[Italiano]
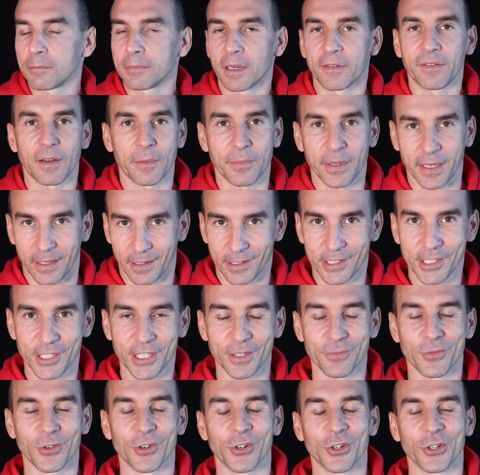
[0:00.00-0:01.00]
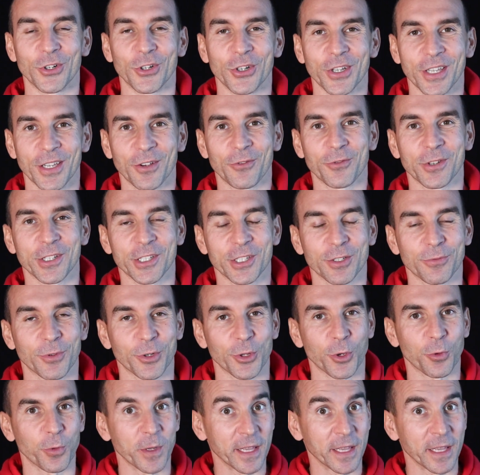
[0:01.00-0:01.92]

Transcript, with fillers: ma va benissimo in questo modo.